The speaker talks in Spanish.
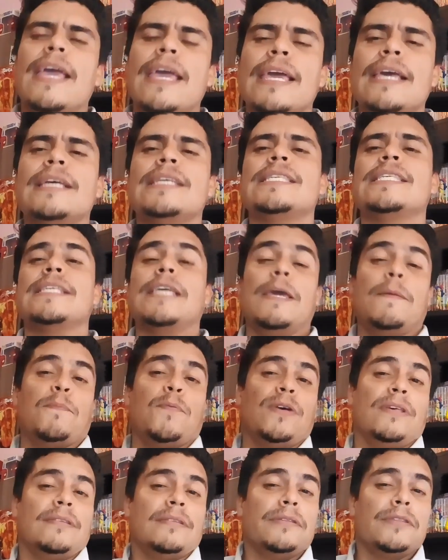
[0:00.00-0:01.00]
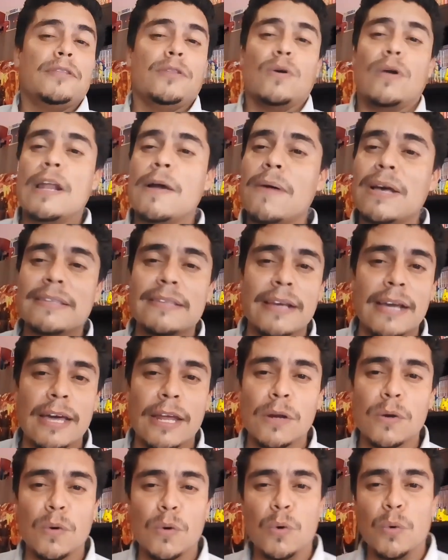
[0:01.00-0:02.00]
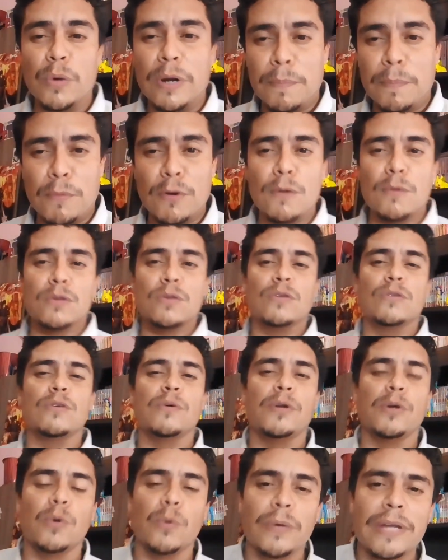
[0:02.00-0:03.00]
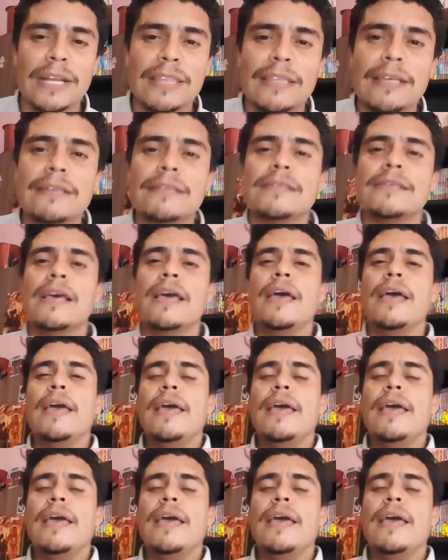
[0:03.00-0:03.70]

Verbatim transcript: es que pues no la va a sacar con cubrepolvos o sobrecubiertas,